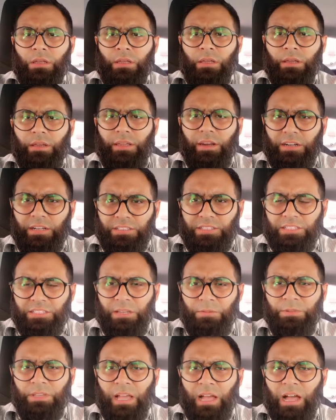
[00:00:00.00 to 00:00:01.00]

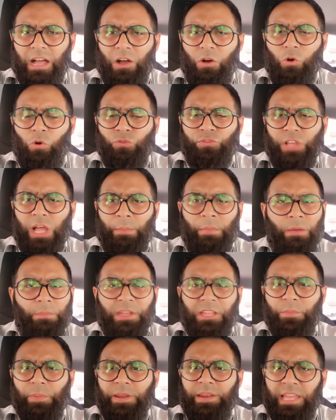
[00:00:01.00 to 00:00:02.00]
क्रिटिसिज्म यहाँ ओसामा
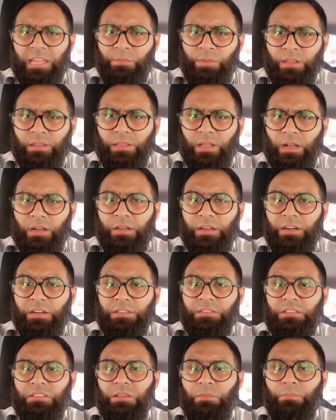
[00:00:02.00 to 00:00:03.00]
मीर पे नहीं बनता
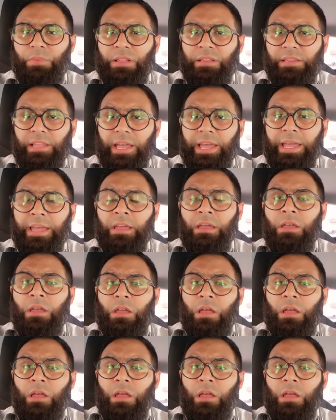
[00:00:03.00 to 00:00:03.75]
क्रिटिसिज्म बनता है